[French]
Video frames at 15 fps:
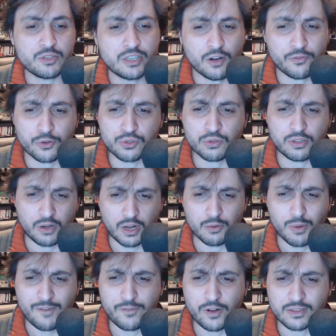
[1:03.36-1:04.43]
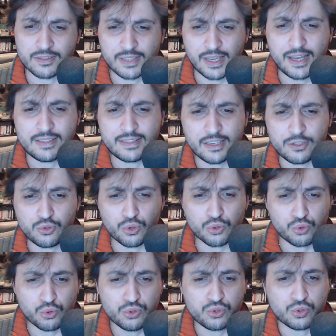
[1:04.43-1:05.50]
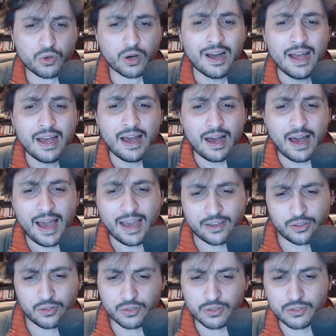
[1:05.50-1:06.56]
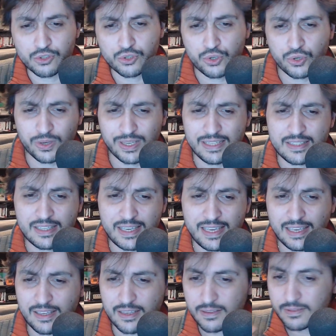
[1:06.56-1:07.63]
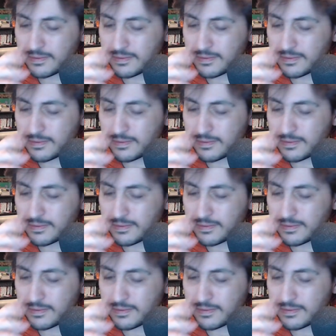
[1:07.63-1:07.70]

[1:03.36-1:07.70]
en fonction de la loi française et surtout sur acte juridique,